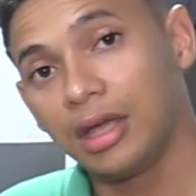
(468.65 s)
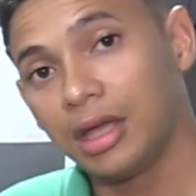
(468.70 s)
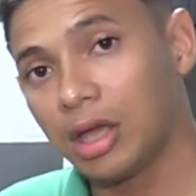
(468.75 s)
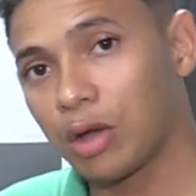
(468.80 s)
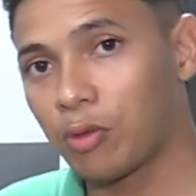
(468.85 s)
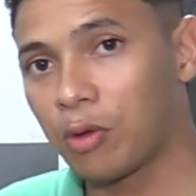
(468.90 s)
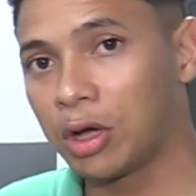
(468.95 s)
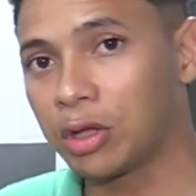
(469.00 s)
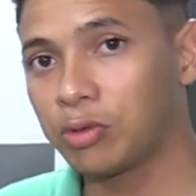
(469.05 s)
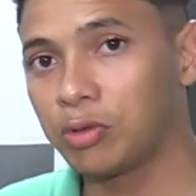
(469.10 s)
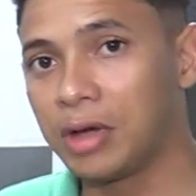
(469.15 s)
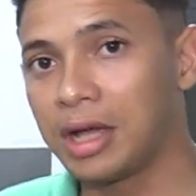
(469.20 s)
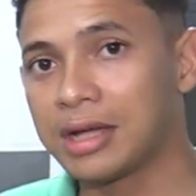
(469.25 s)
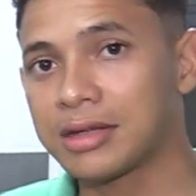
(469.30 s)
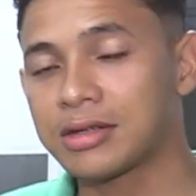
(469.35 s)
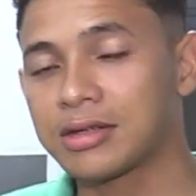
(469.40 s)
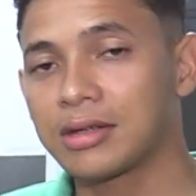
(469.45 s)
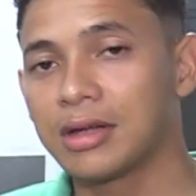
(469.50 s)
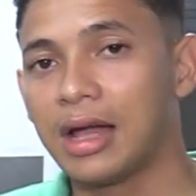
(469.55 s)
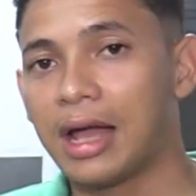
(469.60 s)
Enquanto
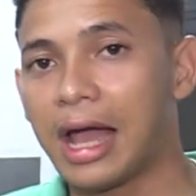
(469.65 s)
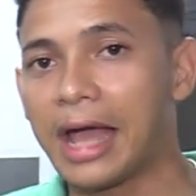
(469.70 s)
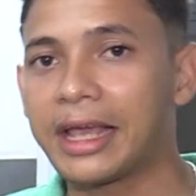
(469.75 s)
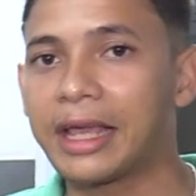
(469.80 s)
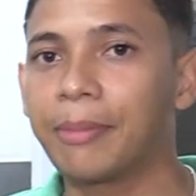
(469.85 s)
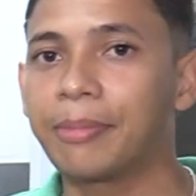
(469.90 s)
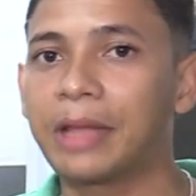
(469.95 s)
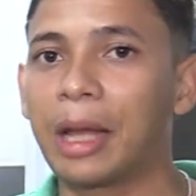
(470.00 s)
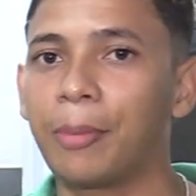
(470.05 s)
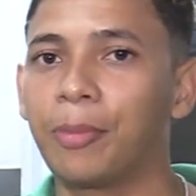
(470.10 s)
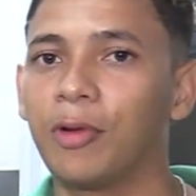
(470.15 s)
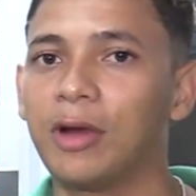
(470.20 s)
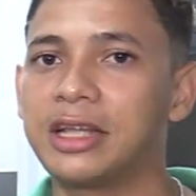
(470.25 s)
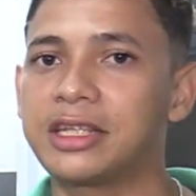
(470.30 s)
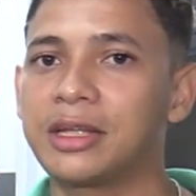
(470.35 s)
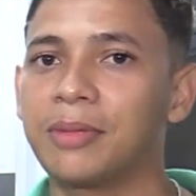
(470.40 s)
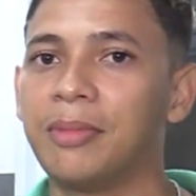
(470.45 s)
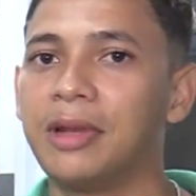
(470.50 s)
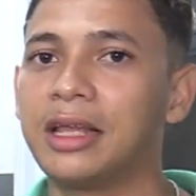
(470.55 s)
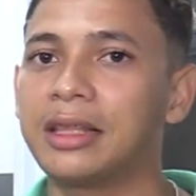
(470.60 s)
isso, a equipe da
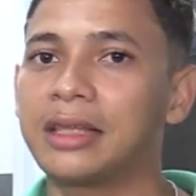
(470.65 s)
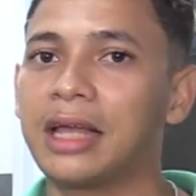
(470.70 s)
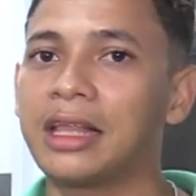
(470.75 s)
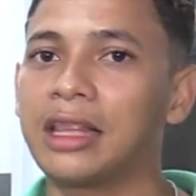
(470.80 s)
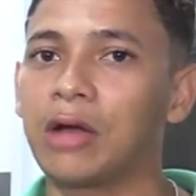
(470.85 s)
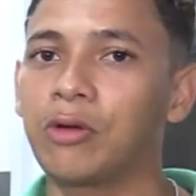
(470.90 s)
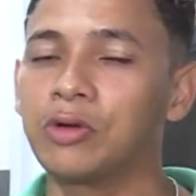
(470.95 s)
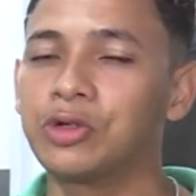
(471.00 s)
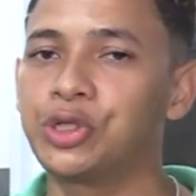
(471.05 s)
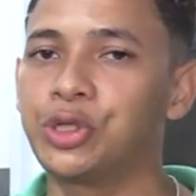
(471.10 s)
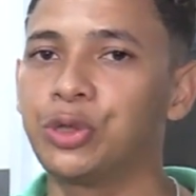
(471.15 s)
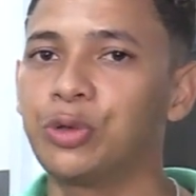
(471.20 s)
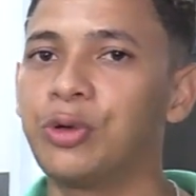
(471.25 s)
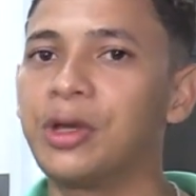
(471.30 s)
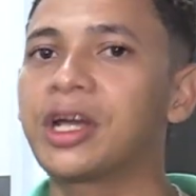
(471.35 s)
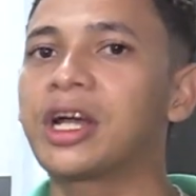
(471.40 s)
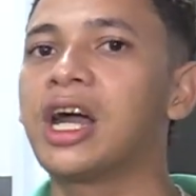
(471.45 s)
Polícia Militar ainda continua em